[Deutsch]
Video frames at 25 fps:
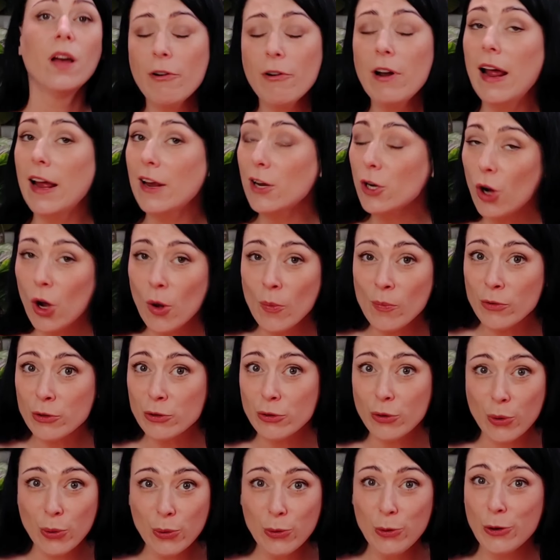Vielleicht kommt
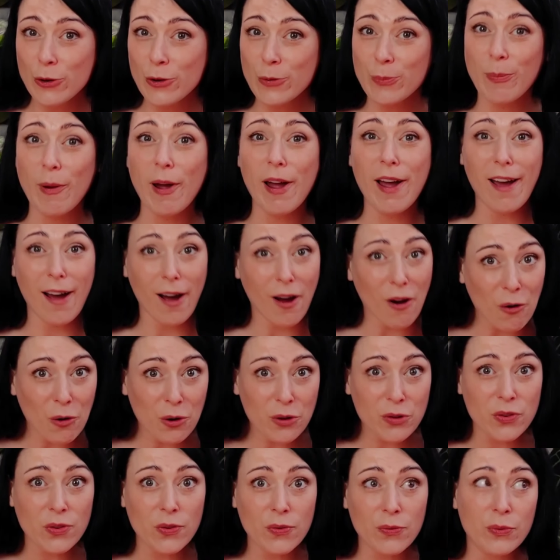was Cooles bei
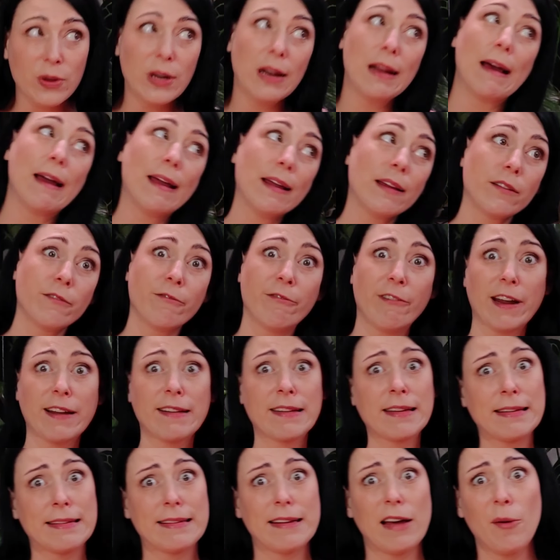raus, vielleicht
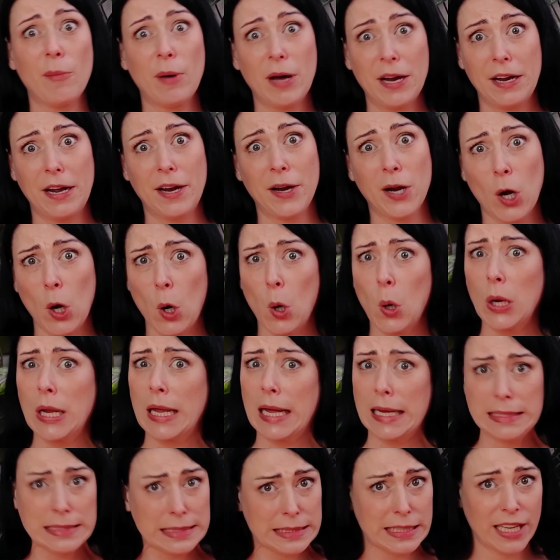wächst es aber dann auch
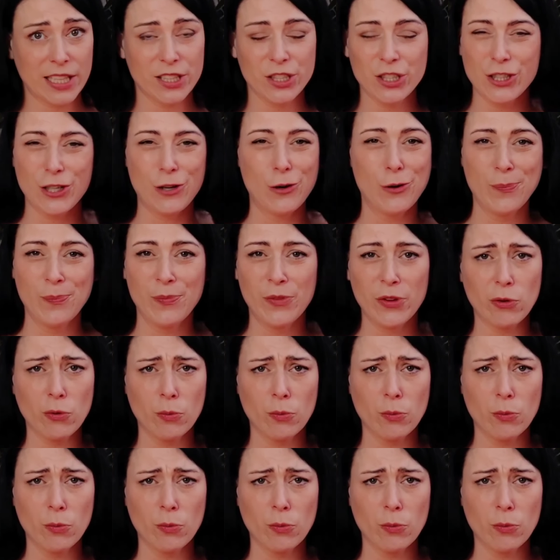ganz, ganz schlimm.